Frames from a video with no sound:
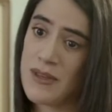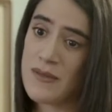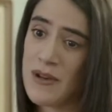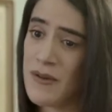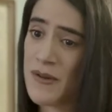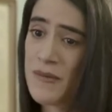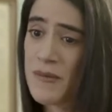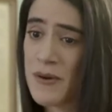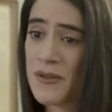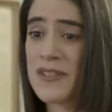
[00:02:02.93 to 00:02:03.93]
quien me lo
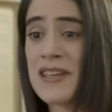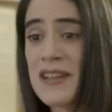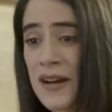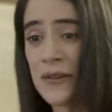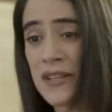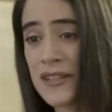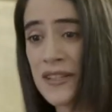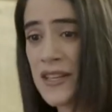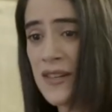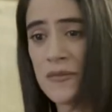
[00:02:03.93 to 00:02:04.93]
robó sin la
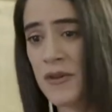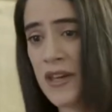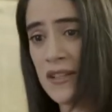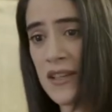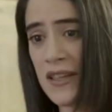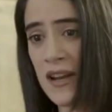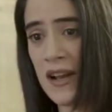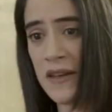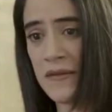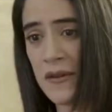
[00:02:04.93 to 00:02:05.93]
contraseña no puede acceder
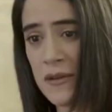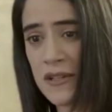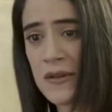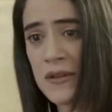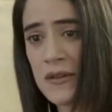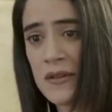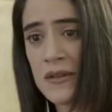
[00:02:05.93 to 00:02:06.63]
a la información.